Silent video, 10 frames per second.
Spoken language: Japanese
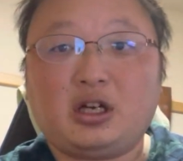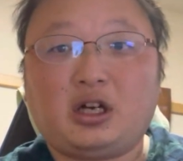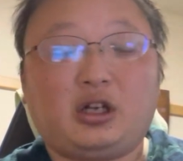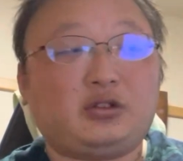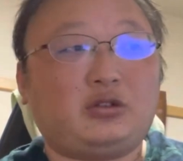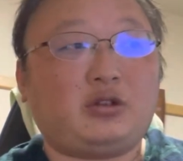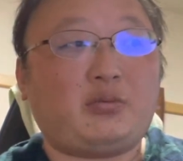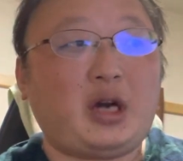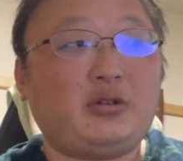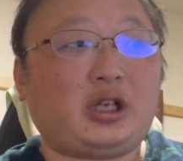あの、
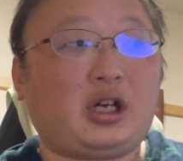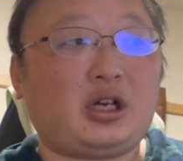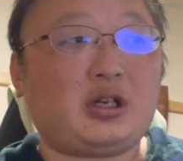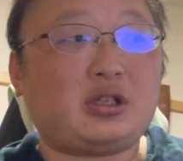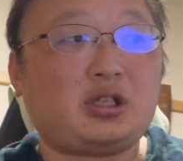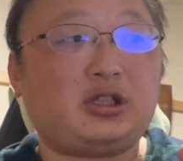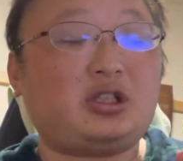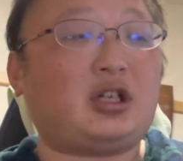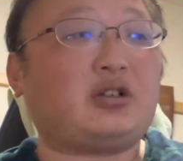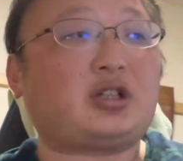まあ、言うたら、精神
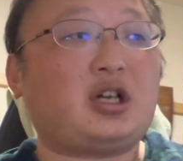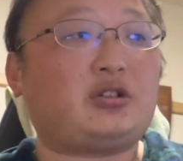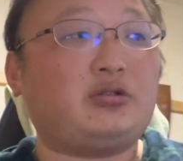疾患の3